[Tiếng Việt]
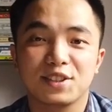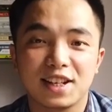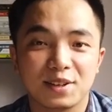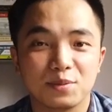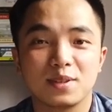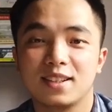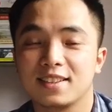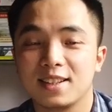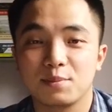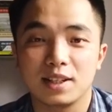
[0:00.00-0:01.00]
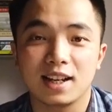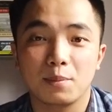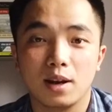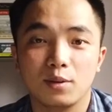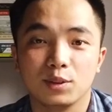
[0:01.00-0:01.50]
chiếc xe này cũng chưa được trang bị
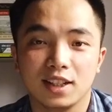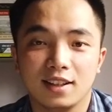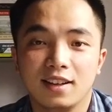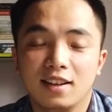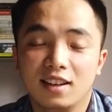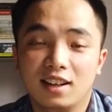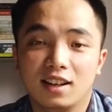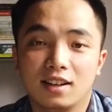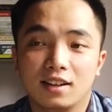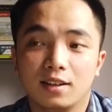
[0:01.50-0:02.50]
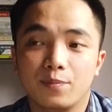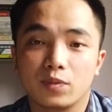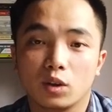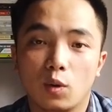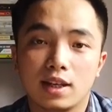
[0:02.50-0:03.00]
camera lùi nhé à, ờ,
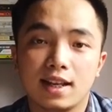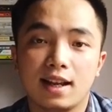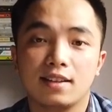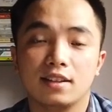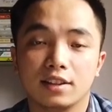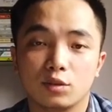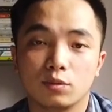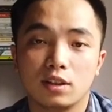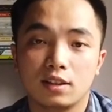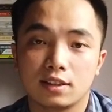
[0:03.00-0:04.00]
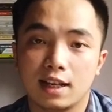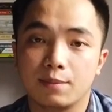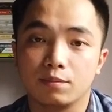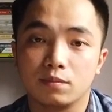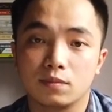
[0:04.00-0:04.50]
ngoài ra thì chúng ta có thể
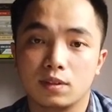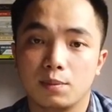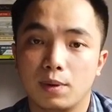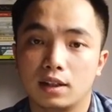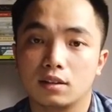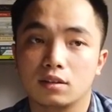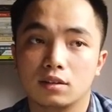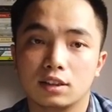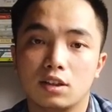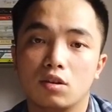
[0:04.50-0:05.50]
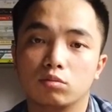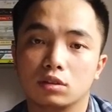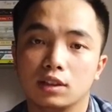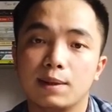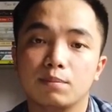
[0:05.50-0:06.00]
giảm tiền mặt dao động
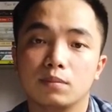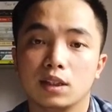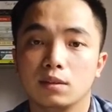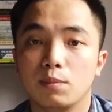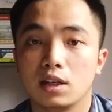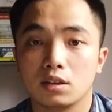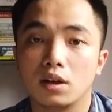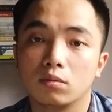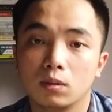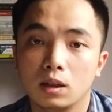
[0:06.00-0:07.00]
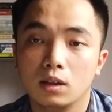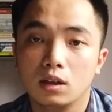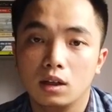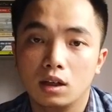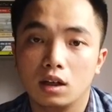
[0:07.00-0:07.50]
từ 5 đến 7 triệu đồng
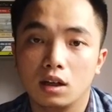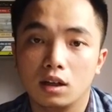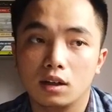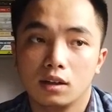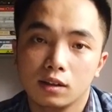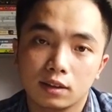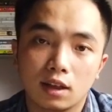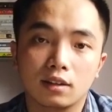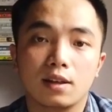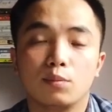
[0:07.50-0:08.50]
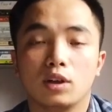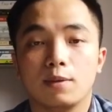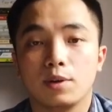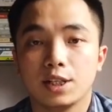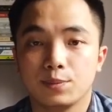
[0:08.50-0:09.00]
à, tặng thêm một
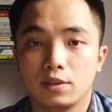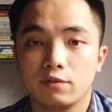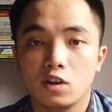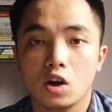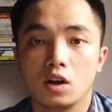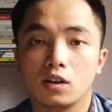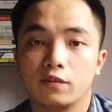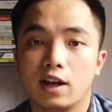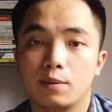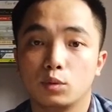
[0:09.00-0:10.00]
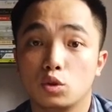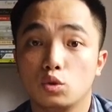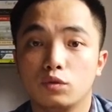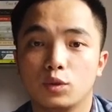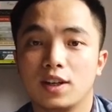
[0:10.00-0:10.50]
năm bảo hiểm thân vô và một
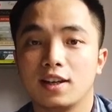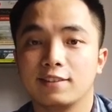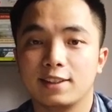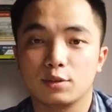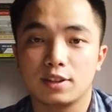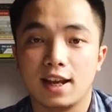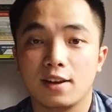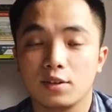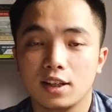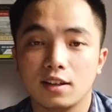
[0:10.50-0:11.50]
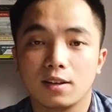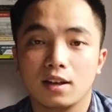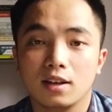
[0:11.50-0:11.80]
chút phụ kiện theo xe thôi nhé